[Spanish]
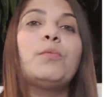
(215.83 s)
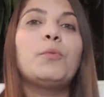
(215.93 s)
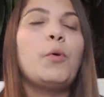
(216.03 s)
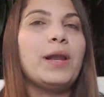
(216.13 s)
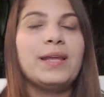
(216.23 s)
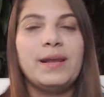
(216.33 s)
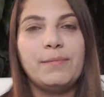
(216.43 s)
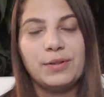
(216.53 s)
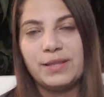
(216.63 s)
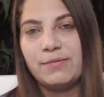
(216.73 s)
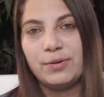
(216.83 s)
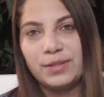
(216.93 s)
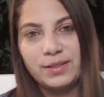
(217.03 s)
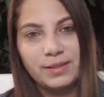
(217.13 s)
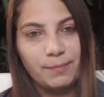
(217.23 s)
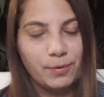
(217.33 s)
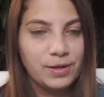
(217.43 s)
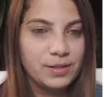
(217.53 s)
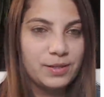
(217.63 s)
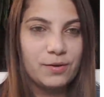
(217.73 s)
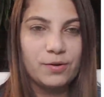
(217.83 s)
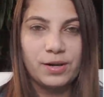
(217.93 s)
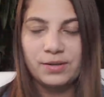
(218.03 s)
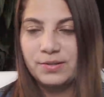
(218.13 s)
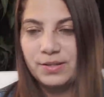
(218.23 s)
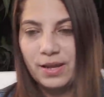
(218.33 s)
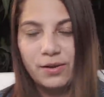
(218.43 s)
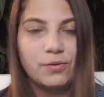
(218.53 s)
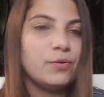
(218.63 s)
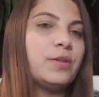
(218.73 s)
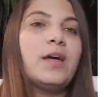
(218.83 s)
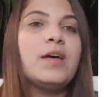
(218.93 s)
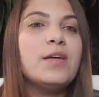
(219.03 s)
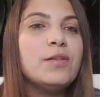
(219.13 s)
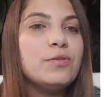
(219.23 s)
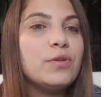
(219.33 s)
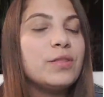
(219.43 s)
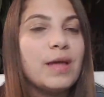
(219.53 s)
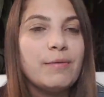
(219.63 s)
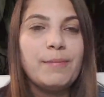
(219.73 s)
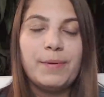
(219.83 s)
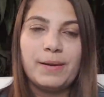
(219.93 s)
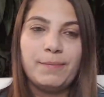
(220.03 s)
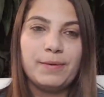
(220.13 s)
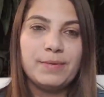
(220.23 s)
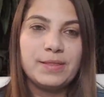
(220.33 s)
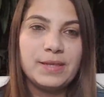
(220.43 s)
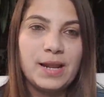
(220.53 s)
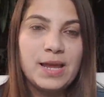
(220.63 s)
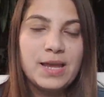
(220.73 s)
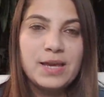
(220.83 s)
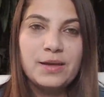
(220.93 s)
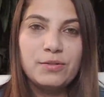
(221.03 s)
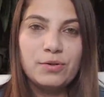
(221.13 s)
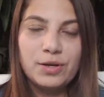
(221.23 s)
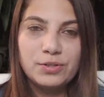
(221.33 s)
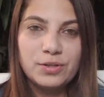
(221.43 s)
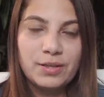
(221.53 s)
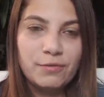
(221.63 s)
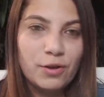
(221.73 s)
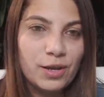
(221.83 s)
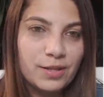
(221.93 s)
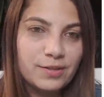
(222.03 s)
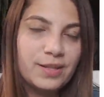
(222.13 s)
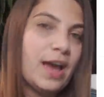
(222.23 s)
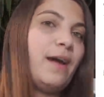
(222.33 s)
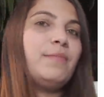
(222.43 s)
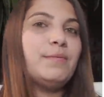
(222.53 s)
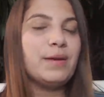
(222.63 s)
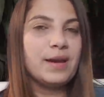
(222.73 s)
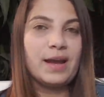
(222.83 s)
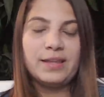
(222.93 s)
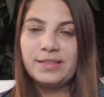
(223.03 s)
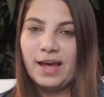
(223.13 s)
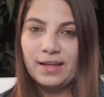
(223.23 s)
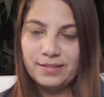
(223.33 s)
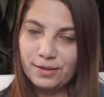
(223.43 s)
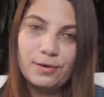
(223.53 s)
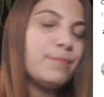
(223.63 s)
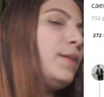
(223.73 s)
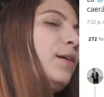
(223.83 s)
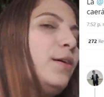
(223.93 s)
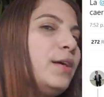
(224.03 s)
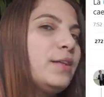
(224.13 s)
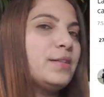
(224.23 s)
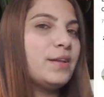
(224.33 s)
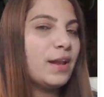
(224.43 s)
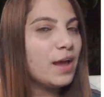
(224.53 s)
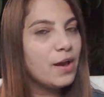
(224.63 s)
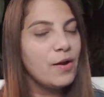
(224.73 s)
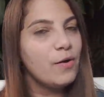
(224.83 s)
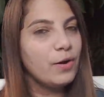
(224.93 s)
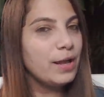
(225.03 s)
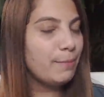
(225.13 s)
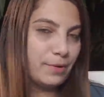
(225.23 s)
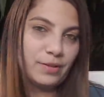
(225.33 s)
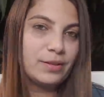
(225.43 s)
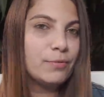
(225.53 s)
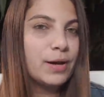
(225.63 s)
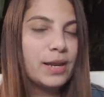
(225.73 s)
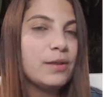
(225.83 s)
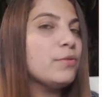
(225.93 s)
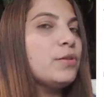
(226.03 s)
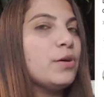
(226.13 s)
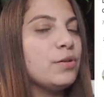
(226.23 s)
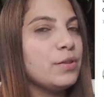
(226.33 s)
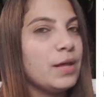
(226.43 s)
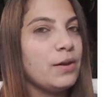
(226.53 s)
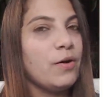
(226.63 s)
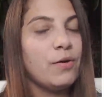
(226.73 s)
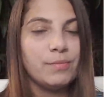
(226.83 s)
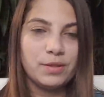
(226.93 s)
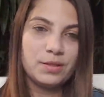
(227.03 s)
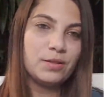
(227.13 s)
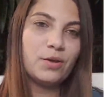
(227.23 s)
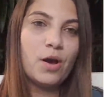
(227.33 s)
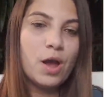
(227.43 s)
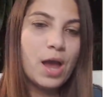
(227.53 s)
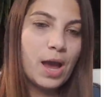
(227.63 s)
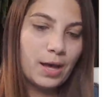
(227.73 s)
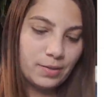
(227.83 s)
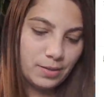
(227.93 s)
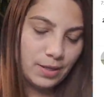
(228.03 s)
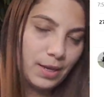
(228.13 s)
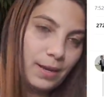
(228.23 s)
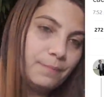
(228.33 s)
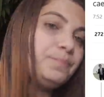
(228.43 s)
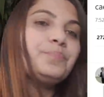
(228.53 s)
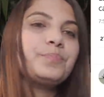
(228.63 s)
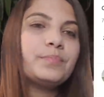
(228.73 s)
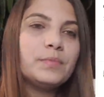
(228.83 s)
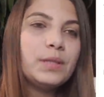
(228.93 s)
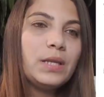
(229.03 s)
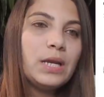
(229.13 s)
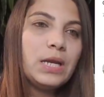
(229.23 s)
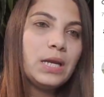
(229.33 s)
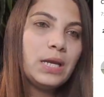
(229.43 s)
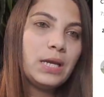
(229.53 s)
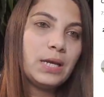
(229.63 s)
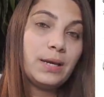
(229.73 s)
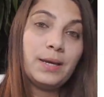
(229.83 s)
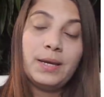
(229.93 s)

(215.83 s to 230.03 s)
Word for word: cualquier motivo, tintes políticos, rencial, o sea, no estamos para permitir esos hechos de violencia. A mí me encanta hacer los videos y decirle, hoy el presidente Bukele anunció cero homicidio. Así que eh,